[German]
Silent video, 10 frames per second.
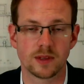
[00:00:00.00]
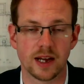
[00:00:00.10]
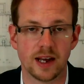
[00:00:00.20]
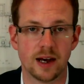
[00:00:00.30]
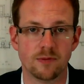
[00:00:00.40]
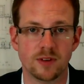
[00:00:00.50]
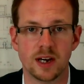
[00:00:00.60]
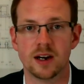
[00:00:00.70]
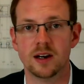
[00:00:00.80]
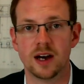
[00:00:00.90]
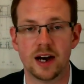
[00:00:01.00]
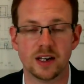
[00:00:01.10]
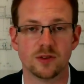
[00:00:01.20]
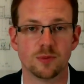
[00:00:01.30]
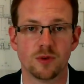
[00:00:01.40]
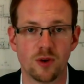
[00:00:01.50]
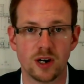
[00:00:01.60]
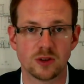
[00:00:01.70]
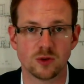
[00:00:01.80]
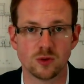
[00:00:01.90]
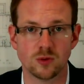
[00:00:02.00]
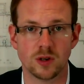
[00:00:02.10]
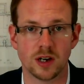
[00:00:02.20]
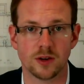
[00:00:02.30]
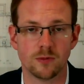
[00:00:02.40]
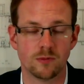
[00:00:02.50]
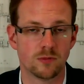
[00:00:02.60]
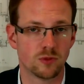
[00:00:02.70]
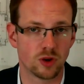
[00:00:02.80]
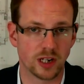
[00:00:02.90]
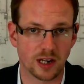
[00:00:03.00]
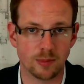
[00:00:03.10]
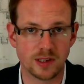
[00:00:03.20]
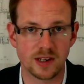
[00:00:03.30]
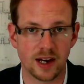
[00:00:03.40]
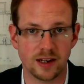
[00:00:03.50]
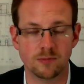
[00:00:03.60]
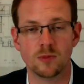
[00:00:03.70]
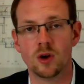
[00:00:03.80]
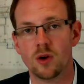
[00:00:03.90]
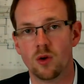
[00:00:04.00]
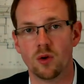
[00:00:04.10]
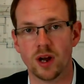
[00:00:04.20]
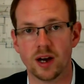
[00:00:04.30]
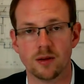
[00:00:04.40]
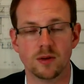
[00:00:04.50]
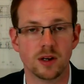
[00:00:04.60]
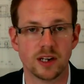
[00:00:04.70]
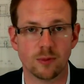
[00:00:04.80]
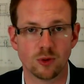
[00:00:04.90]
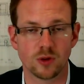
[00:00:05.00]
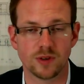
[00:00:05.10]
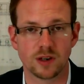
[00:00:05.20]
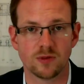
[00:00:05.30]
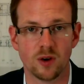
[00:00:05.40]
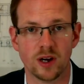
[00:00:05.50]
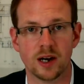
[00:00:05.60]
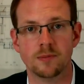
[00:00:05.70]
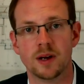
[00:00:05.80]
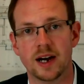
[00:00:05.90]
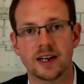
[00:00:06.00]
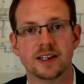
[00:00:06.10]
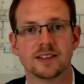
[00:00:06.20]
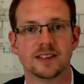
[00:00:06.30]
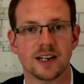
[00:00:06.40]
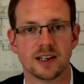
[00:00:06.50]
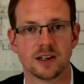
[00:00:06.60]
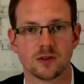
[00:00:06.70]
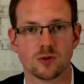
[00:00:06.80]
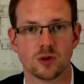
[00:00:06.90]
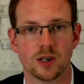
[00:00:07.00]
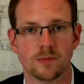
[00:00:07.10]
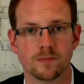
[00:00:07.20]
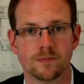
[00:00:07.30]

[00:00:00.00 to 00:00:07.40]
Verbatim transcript: Dann haben wir alles, was mit Feuer zu tun hat. Schlägt der Blitz ein oder der Motor fängt Feuer, all das sind Teilkaskoschäden.